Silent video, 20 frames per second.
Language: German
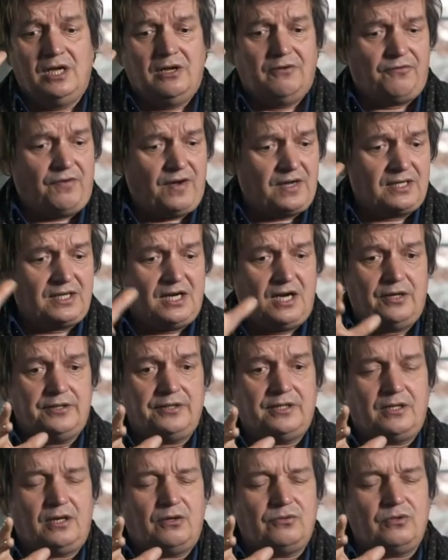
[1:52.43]
fangen
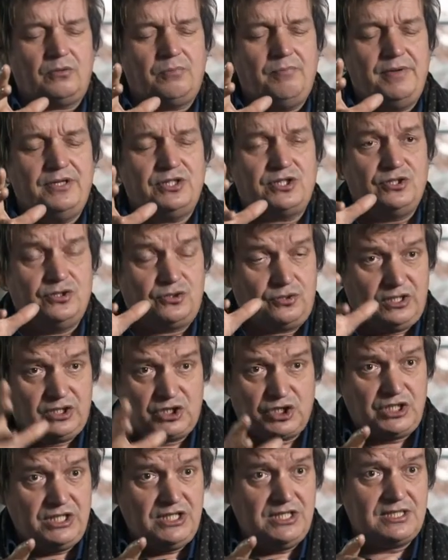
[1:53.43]
an, auch noch Menschen zu
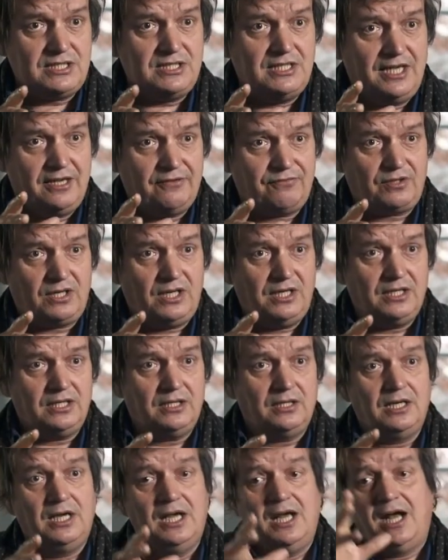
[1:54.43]
erschießen,
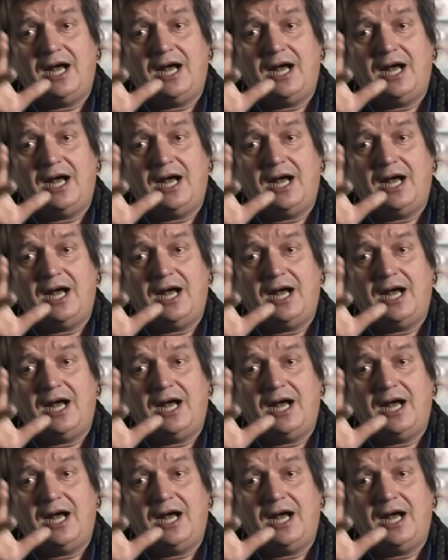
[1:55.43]
Häftlinge.